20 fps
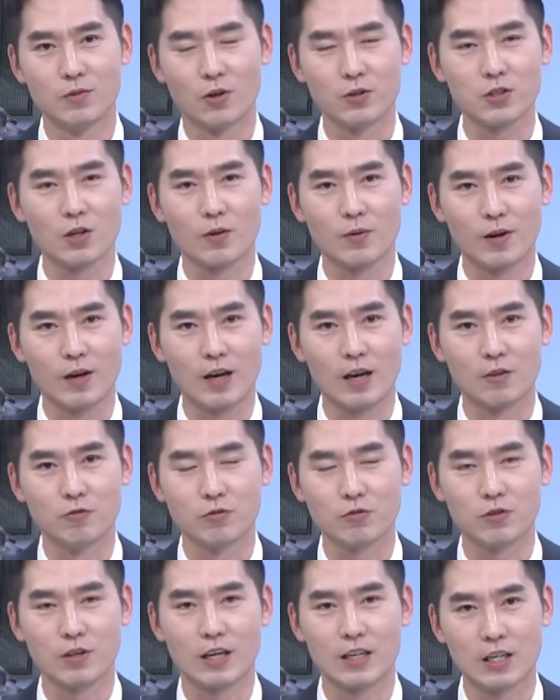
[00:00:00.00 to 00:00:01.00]
러시아와
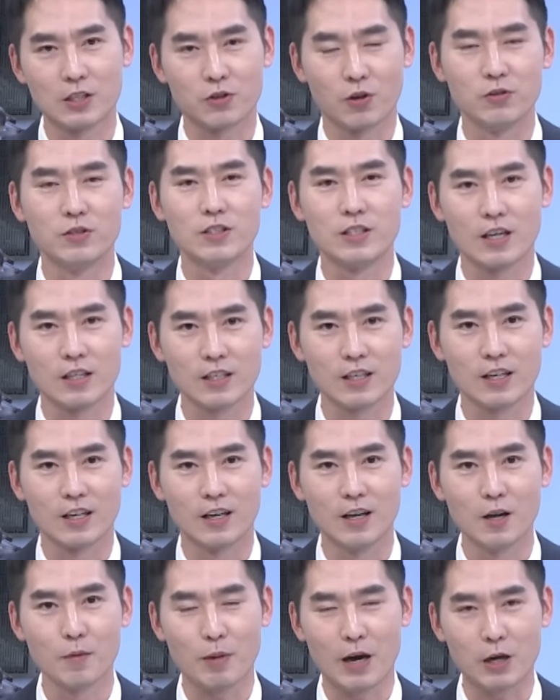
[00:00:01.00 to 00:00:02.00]
우크라이나 전쟁이
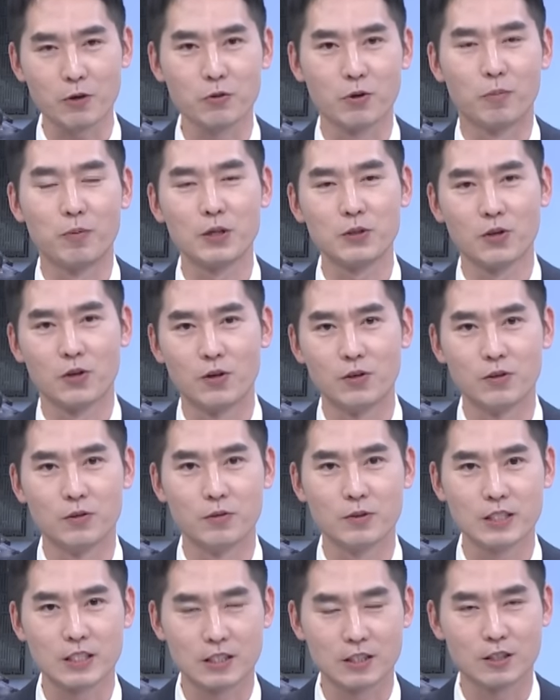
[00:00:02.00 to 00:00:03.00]
바로 옆에서
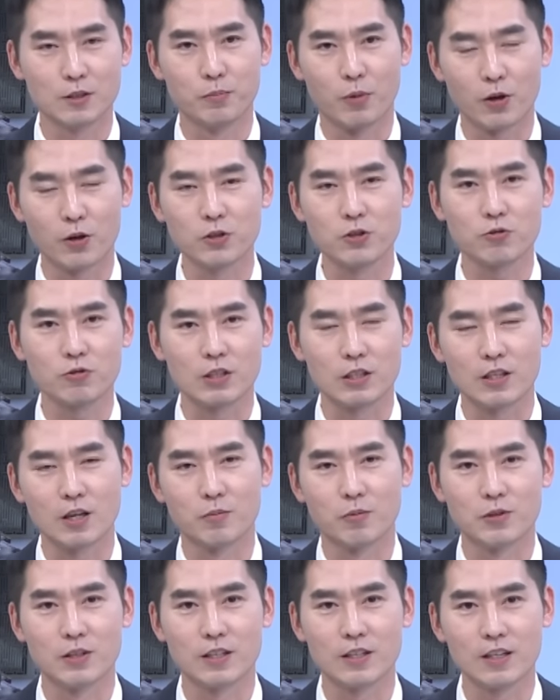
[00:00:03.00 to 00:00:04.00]
지금 벌어지고 있다
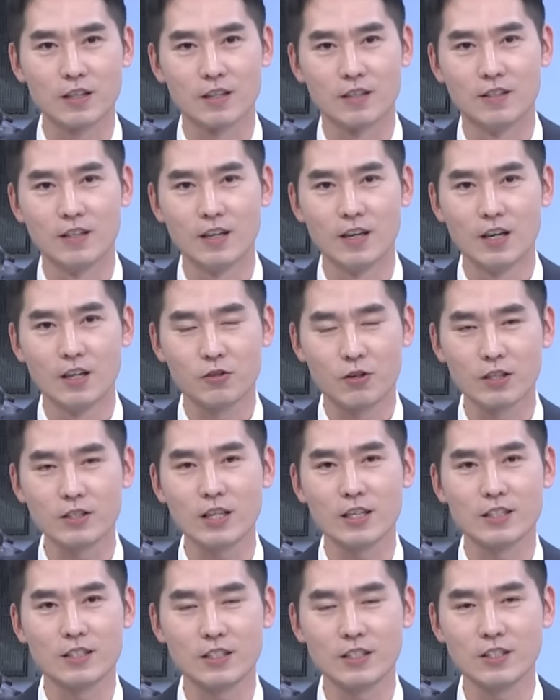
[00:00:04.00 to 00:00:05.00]
보니까 네.
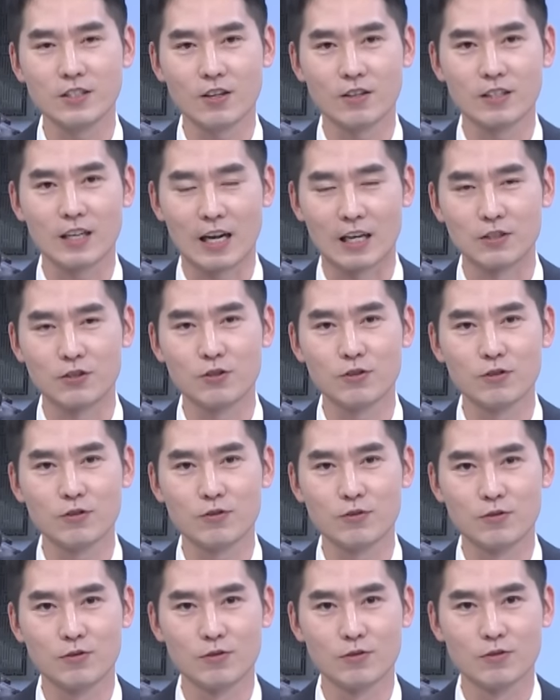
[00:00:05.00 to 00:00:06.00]
굉장히 신경을 안 쓸
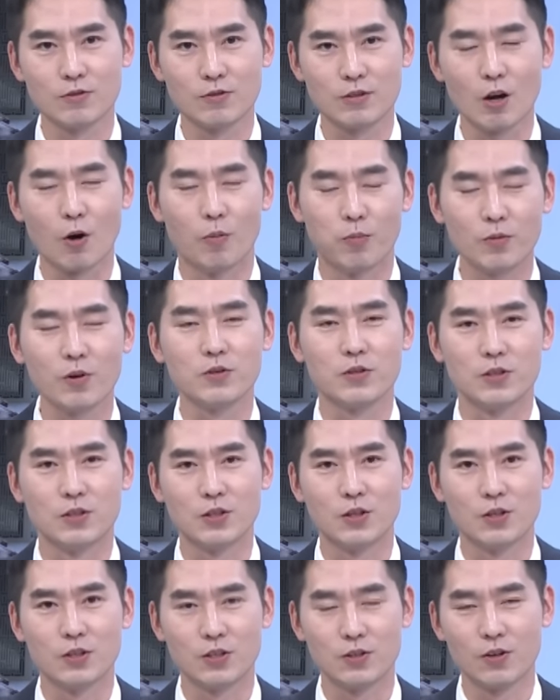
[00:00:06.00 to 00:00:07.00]
수가
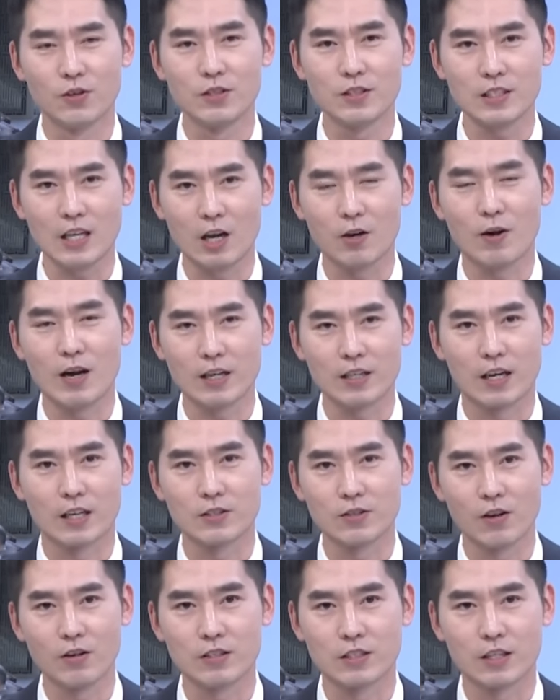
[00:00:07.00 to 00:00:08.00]
없거든요. 이런
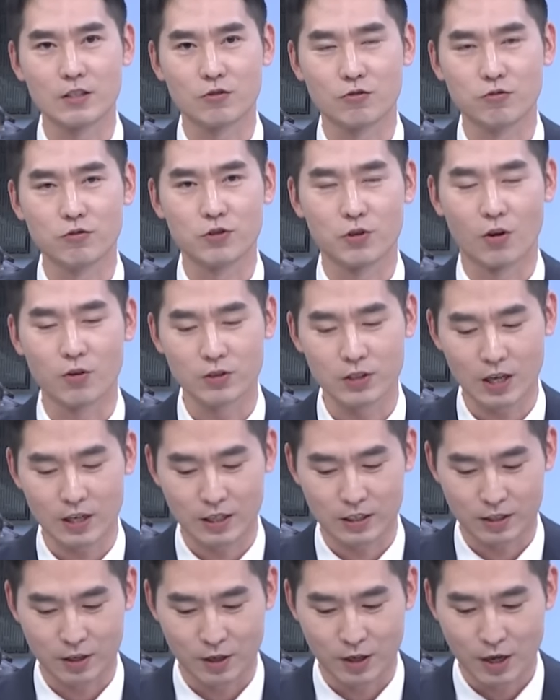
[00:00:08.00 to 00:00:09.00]
상황에서 이제 두 정상이
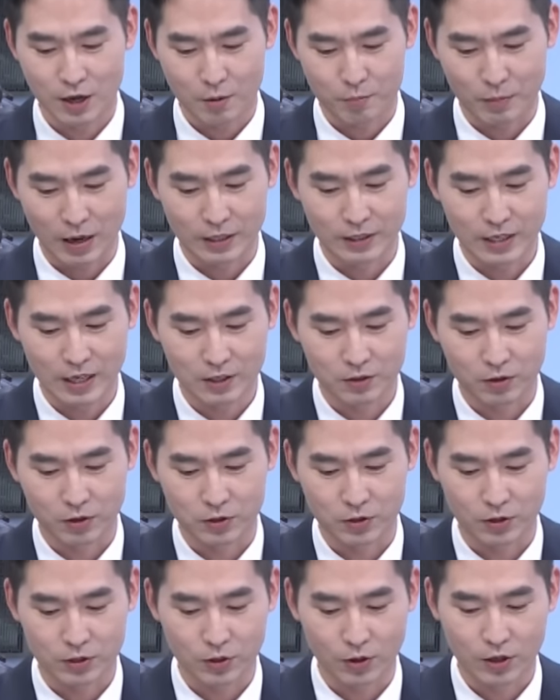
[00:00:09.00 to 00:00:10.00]
이제 만난
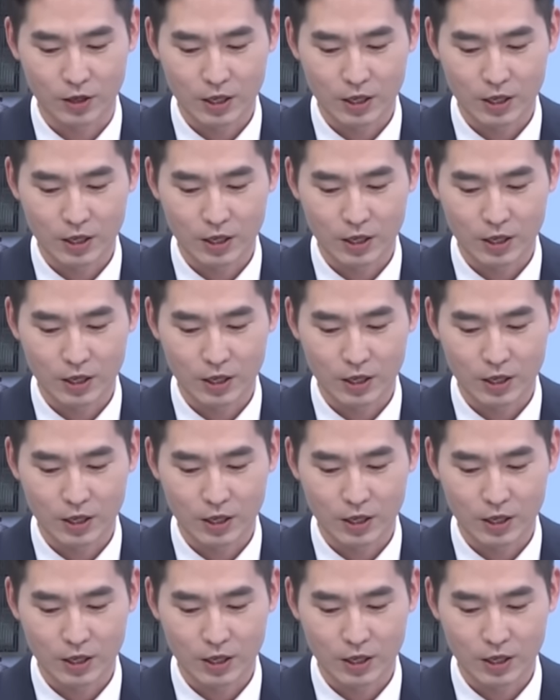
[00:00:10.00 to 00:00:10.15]
거죠. 그래서